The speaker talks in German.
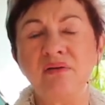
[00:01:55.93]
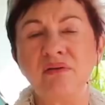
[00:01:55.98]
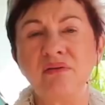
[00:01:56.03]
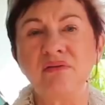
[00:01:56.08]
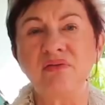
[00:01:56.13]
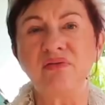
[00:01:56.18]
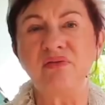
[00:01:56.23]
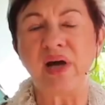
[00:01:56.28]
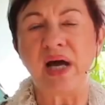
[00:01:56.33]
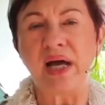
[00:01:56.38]

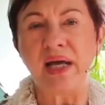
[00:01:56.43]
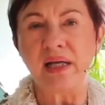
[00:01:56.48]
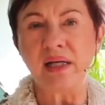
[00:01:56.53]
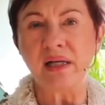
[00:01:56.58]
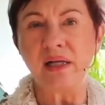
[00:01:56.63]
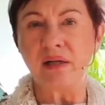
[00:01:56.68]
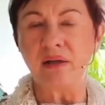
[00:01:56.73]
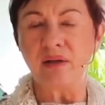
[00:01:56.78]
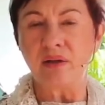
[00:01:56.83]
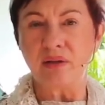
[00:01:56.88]

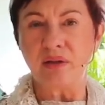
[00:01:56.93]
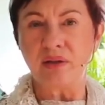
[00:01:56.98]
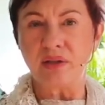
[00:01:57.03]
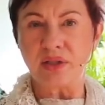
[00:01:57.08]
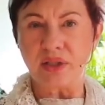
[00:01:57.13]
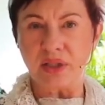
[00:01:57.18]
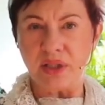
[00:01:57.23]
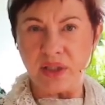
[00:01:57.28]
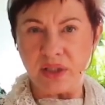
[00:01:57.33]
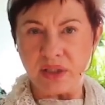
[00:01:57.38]
weil
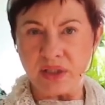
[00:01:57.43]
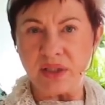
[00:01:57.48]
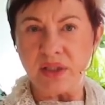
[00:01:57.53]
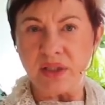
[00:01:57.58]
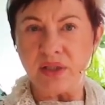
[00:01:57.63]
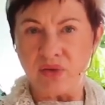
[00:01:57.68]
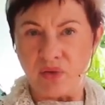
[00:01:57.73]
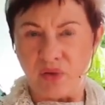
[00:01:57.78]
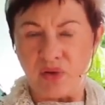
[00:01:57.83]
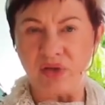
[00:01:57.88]
die,
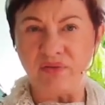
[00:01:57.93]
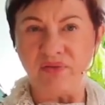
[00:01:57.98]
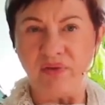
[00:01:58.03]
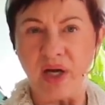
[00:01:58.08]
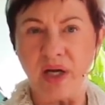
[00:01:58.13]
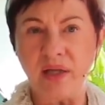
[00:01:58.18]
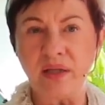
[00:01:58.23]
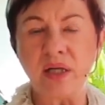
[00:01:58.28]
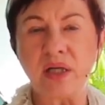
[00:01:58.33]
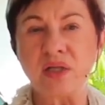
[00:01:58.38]
die dort
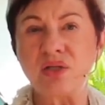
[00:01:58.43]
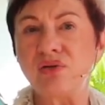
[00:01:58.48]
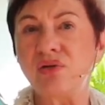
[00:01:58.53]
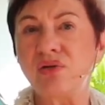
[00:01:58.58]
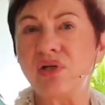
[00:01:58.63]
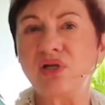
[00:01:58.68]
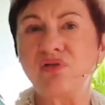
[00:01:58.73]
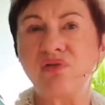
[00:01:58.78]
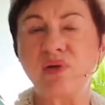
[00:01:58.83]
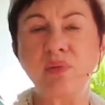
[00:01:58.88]
waren,
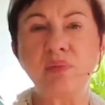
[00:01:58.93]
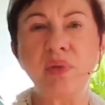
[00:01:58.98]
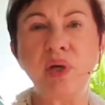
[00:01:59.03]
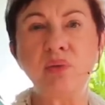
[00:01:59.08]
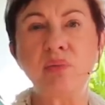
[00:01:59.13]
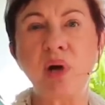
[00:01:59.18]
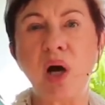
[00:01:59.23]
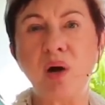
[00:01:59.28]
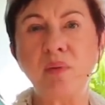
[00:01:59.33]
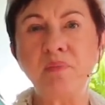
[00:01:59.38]
natürlich von mir
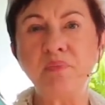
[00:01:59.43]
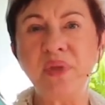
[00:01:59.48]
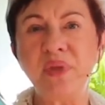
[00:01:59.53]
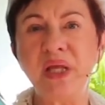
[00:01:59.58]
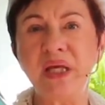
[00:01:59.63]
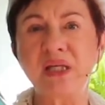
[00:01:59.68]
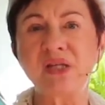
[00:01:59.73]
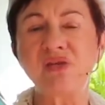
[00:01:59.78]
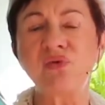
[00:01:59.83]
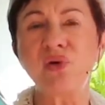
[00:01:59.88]
überhaupt
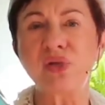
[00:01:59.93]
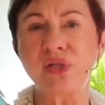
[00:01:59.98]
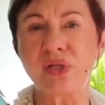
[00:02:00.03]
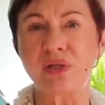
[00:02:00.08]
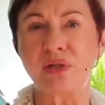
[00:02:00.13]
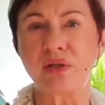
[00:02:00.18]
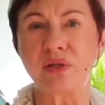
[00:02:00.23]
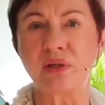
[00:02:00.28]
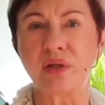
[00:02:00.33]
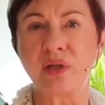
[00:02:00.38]
nichts
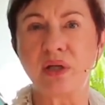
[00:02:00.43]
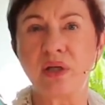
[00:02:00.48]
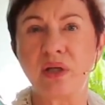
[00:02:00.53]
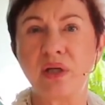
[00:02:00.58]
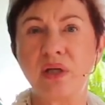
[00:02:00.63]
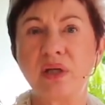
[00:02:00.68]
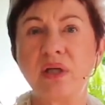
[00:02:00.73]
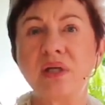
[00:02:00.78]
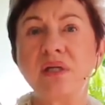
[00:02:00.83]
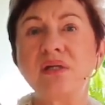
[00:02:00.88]
wussten.
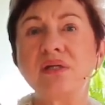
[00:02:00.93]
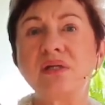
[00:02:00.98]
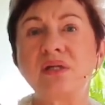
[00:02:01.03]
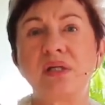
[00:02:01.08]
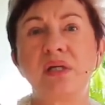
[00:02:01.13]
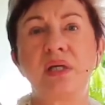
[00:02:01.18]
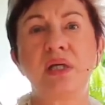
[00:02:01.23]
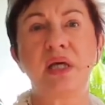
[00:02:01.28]
Sie